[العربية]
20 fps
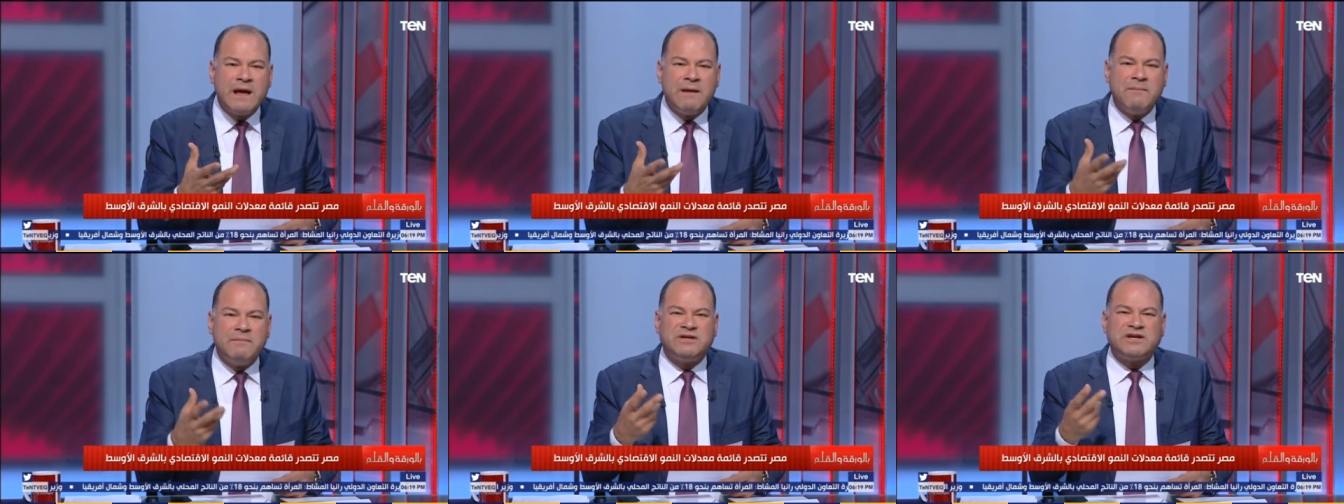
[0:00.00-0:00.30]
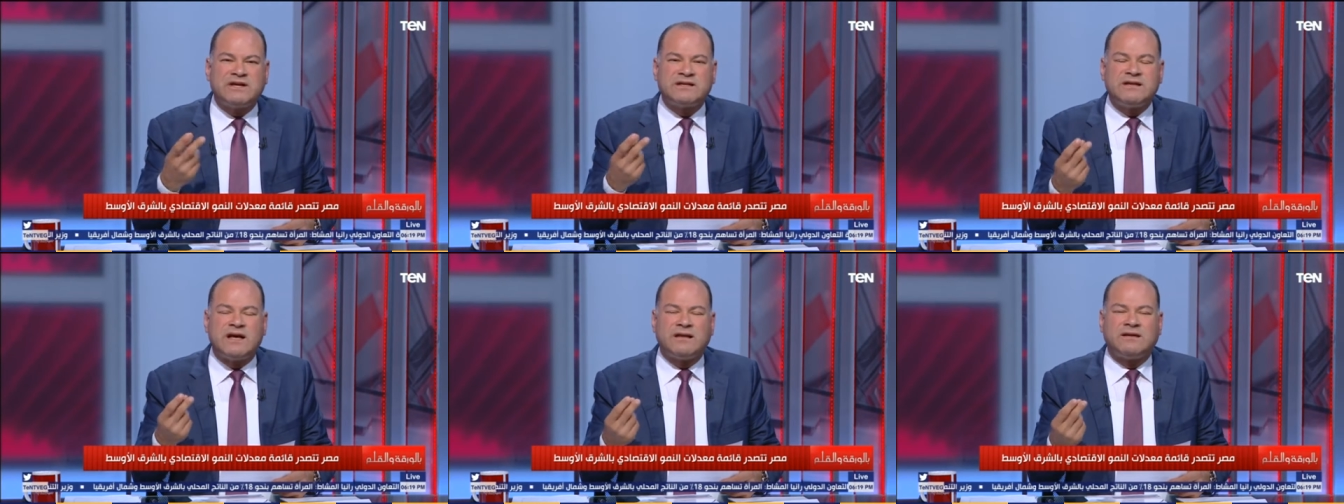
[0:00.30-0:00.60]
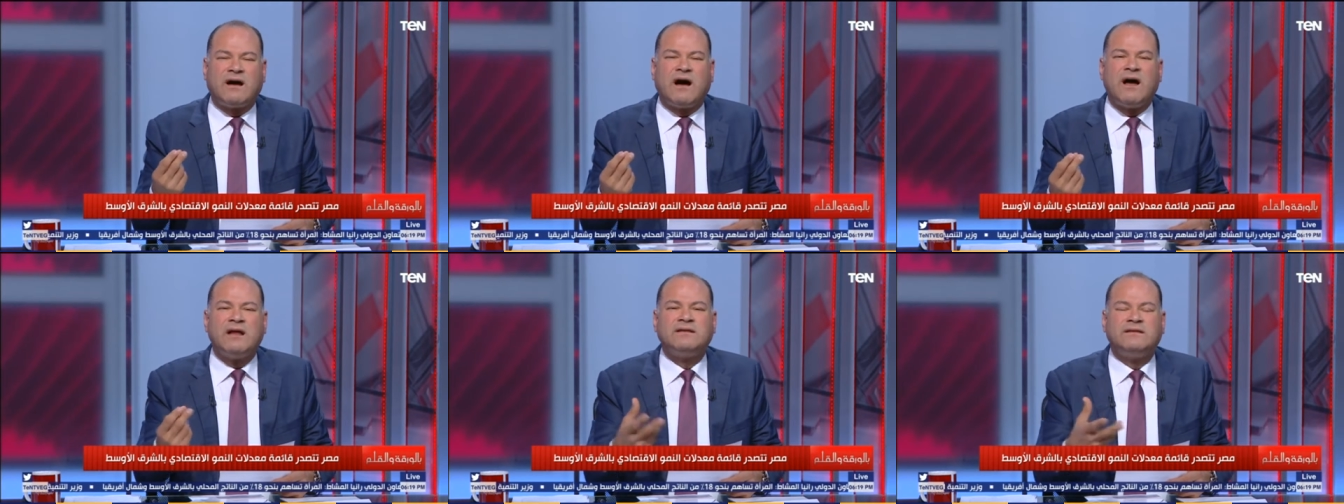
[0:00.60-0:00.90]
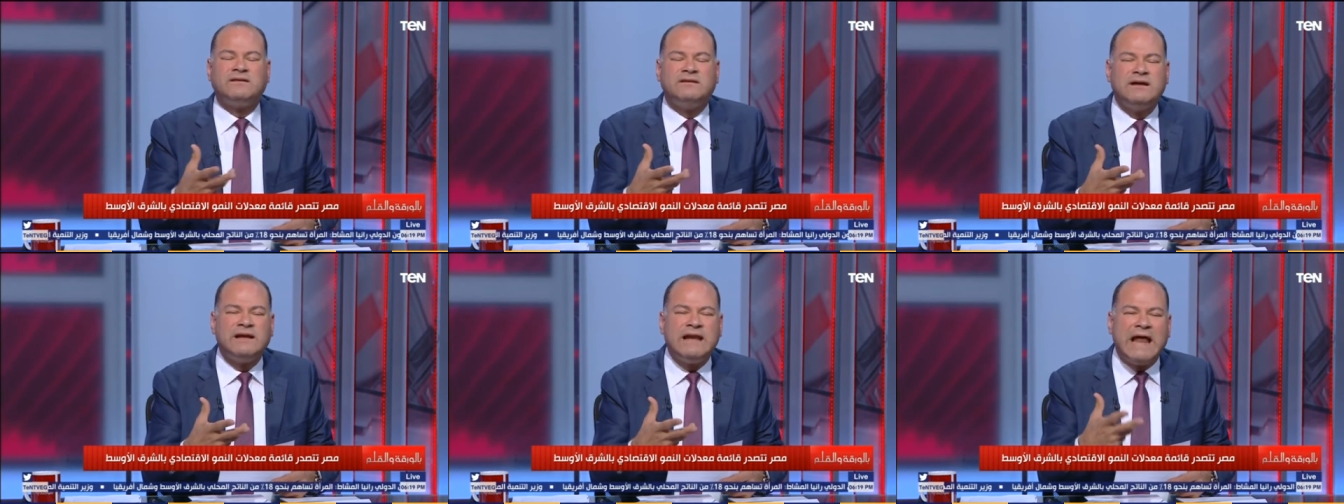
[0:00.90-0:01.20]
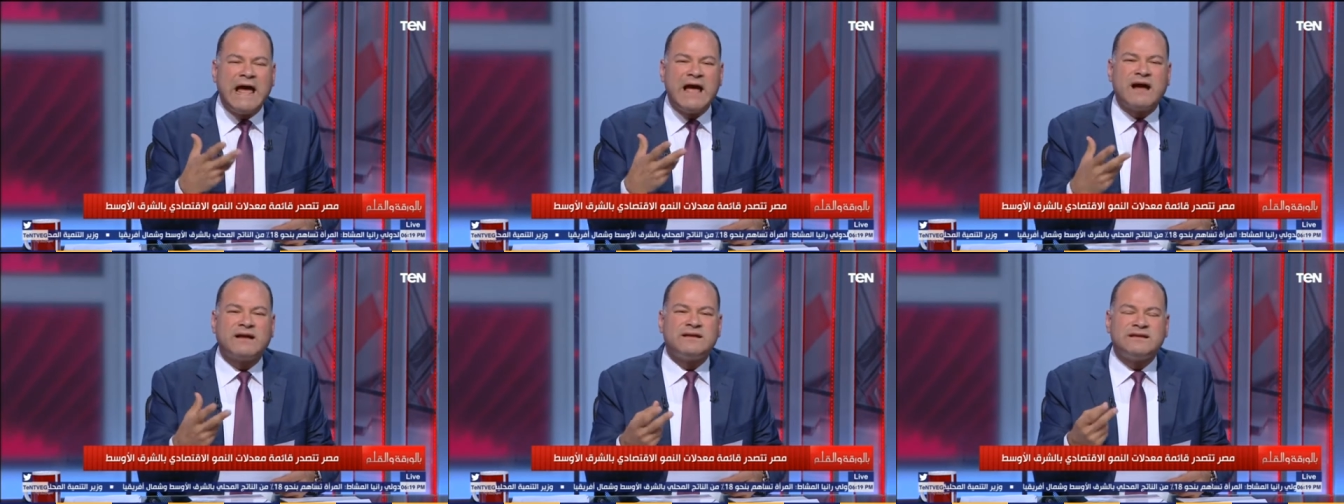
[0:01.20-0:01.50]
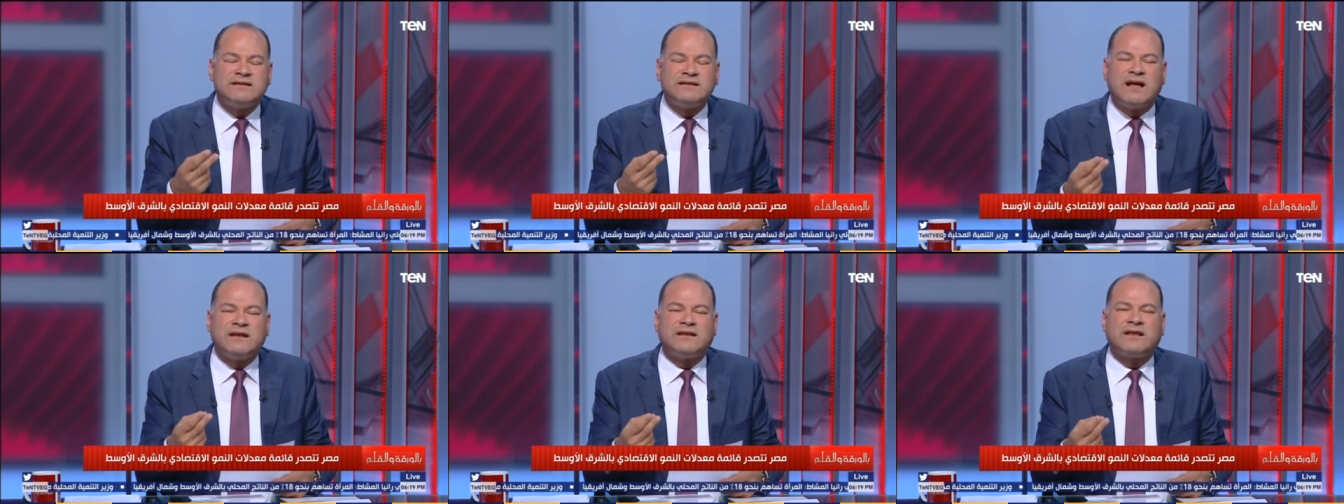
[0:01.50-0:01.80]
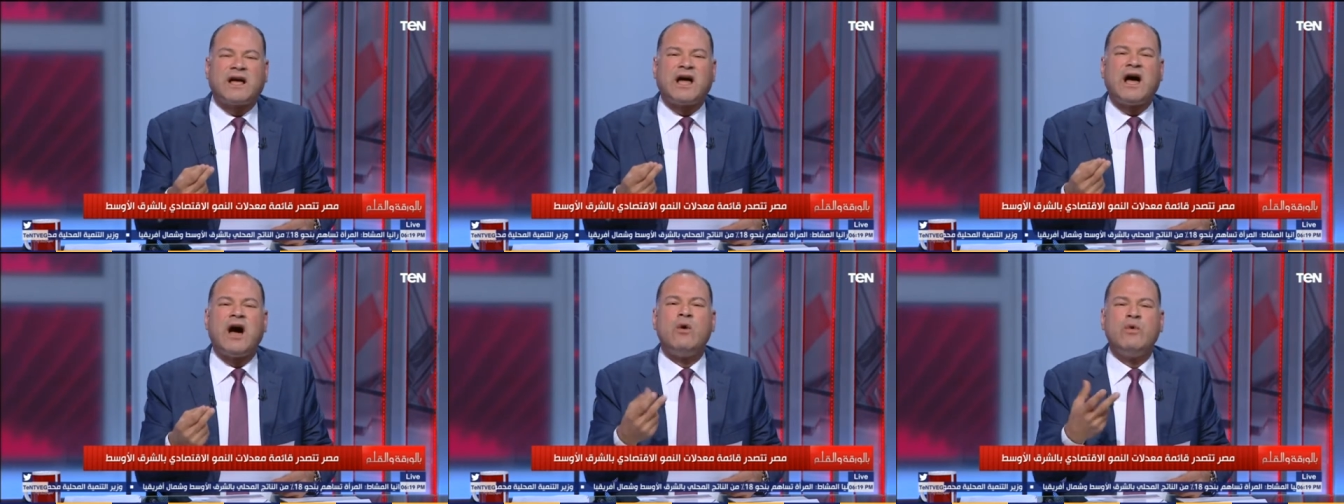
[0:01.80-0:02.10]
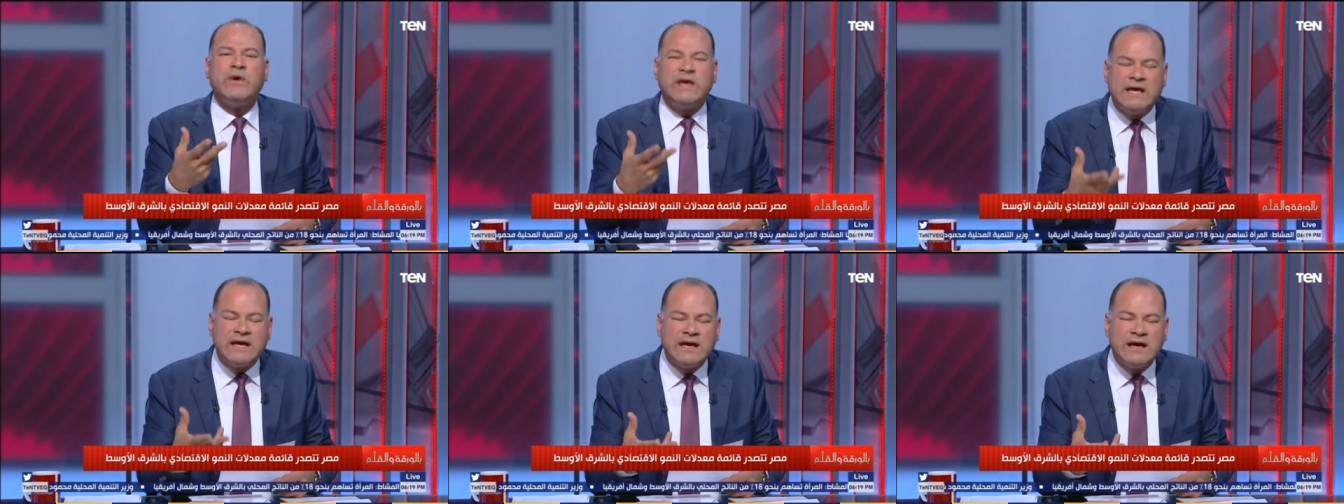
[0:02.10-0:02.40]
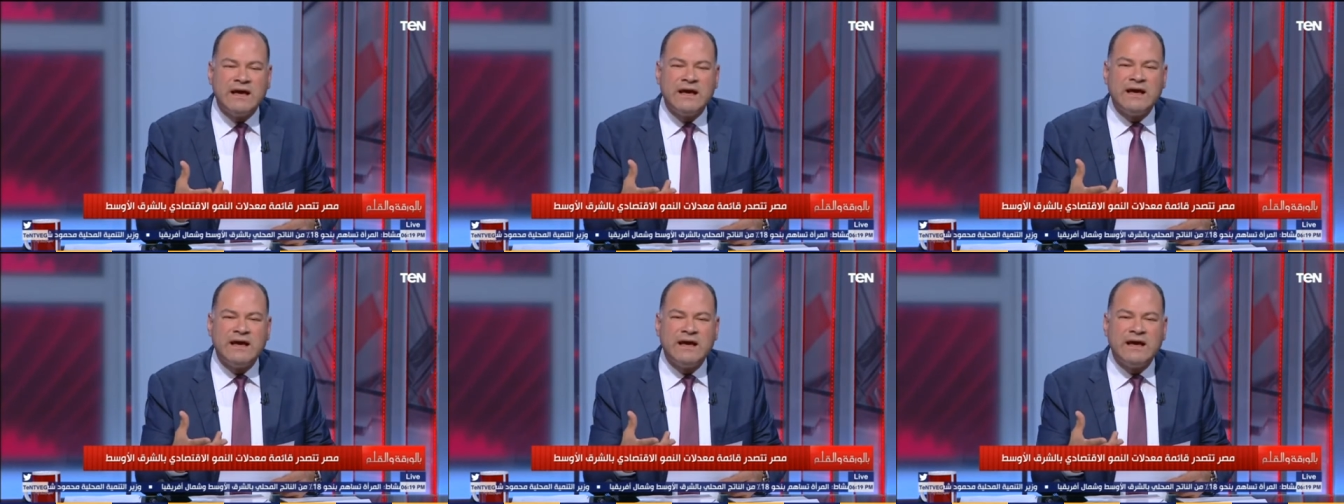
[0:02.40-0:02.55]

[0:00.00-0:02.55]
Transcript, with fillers: مش اقتصاد غض لا اقتصاد قوي